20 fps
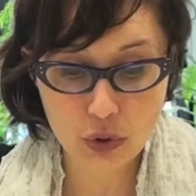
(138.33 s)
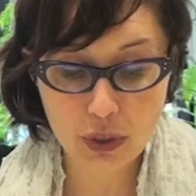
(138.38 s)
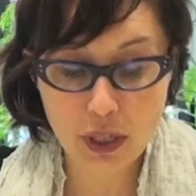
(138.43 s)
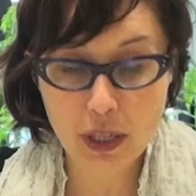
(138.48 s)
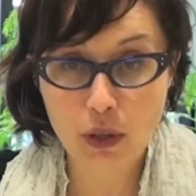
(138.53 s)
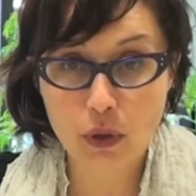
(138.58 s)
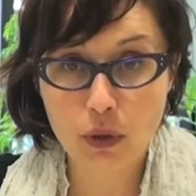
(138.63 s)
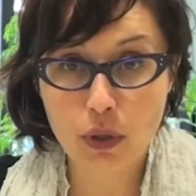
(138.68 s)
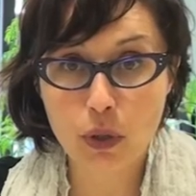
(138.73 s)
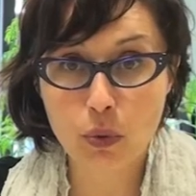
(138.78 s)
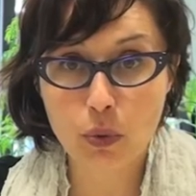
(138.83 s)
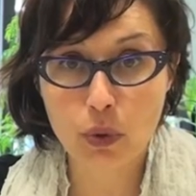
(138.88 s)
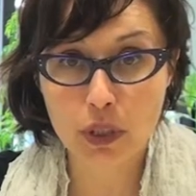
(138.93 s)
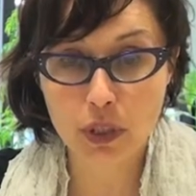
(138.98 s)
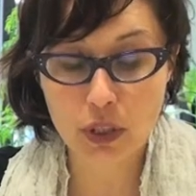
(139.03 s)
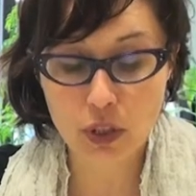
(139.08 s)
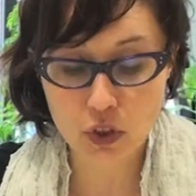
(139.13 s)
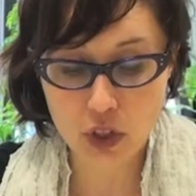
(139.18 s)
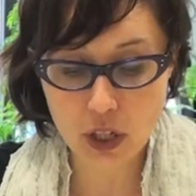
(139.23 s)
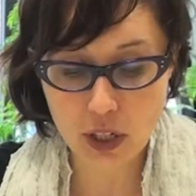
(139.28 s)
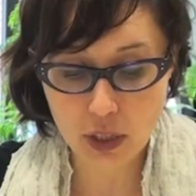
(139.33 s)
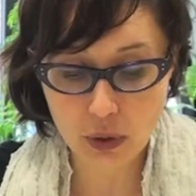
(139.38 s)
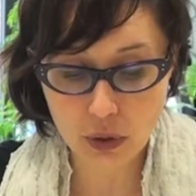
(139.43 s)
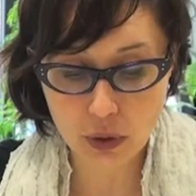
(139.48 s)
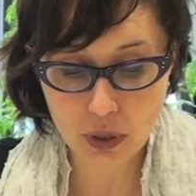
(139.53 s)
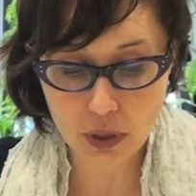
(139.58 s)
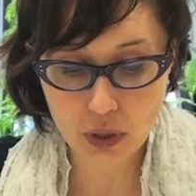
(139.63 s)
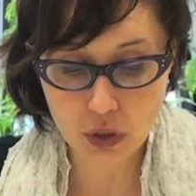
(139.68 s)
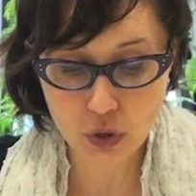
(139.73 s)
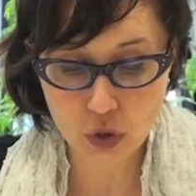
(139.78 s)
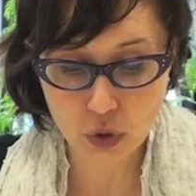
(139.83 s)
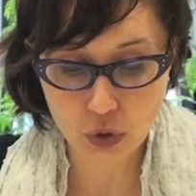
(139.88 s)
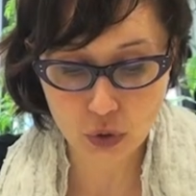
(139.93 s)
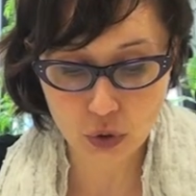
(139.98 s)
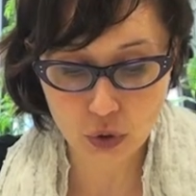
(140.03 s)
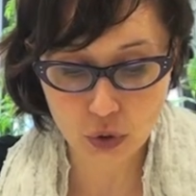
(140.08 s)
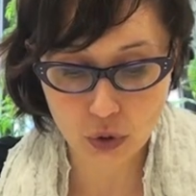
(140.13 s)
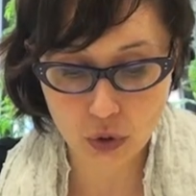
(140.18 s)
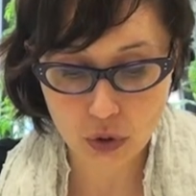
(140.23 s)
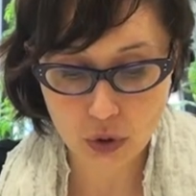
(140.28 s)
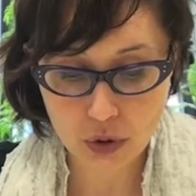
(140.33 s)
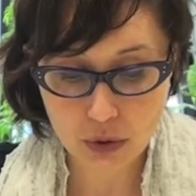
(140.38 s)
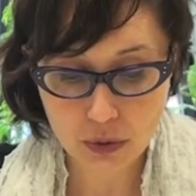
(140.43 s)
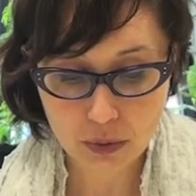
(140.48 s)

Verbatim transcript: dalle ore 15 alle ore 18.